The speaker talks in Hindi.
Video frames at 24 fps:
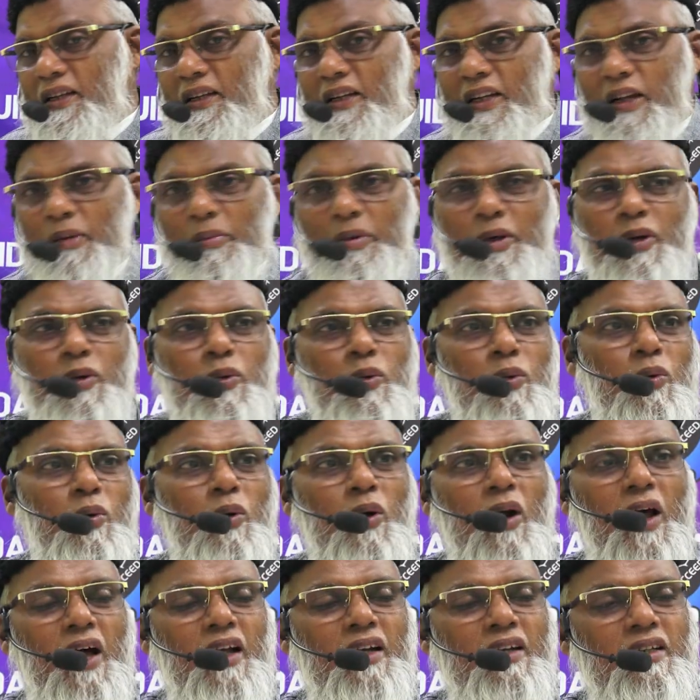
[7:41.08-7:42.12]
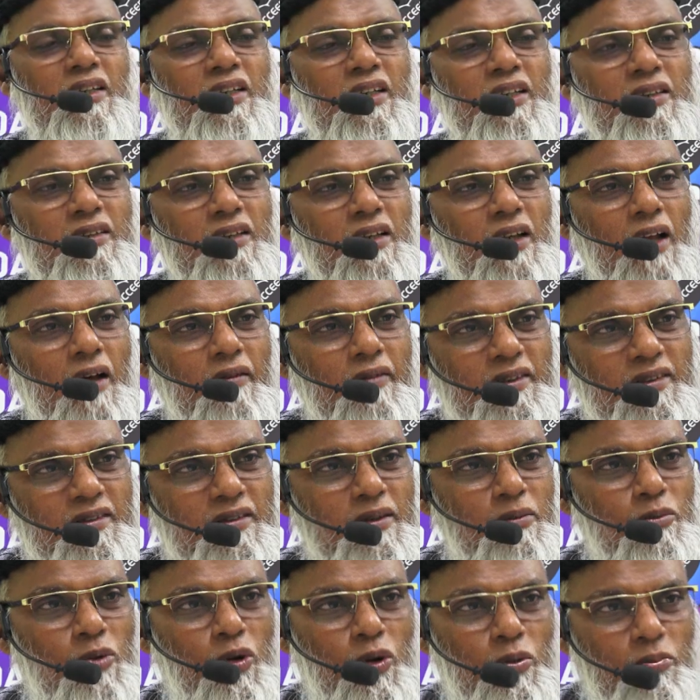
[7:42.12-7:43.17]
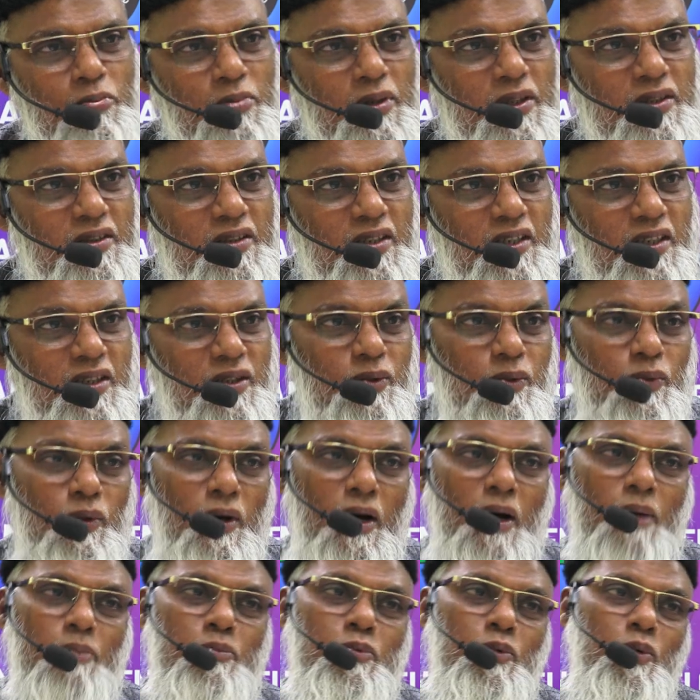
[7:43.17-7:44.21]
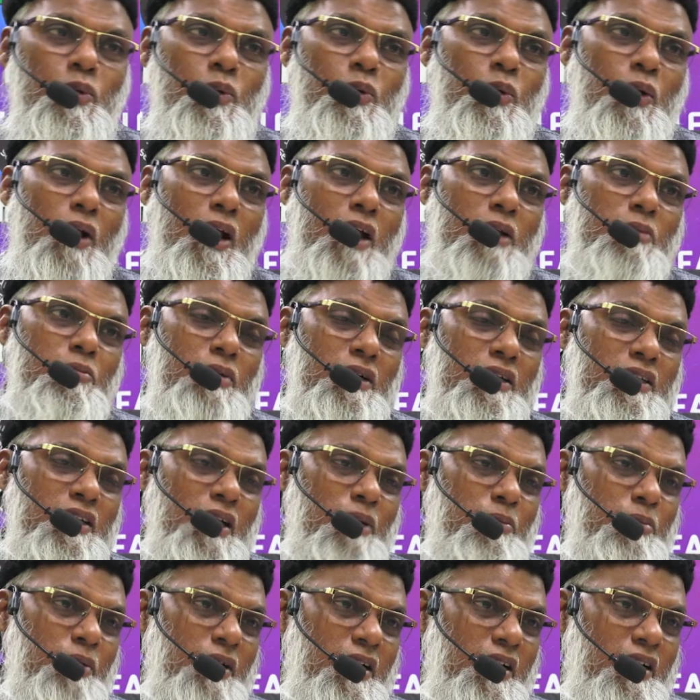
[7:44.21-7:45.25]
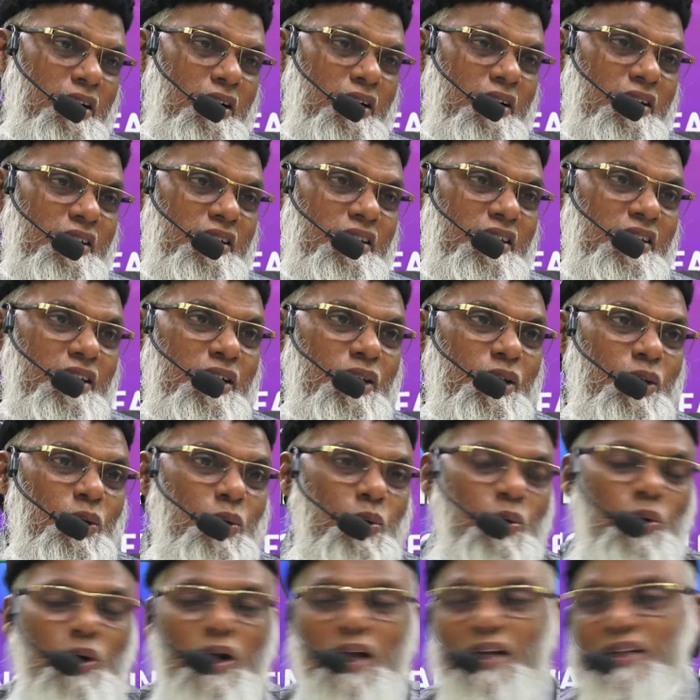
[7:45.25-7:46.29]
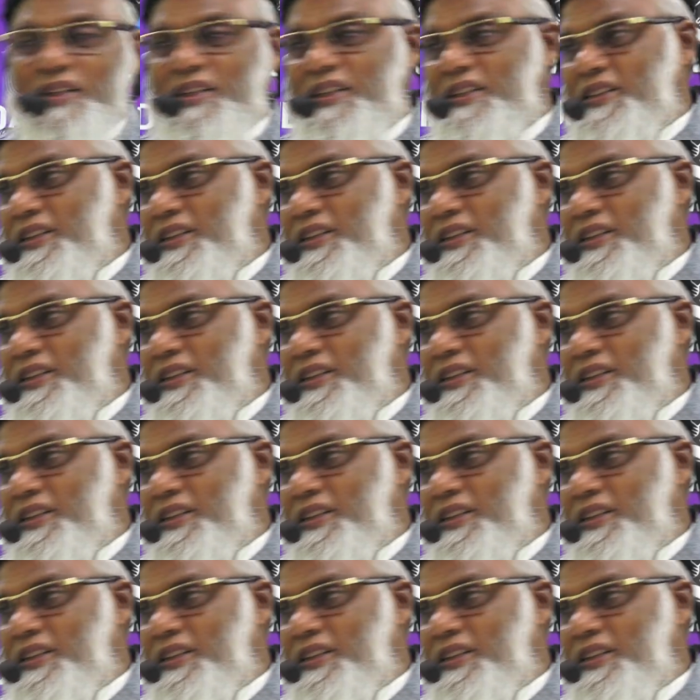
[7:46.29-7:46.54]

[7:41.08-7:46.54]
नबी को कुरान की तिलावत से मोहब्बत थी तो आपको कुरान पढ़ना पड़ेगा कुरान की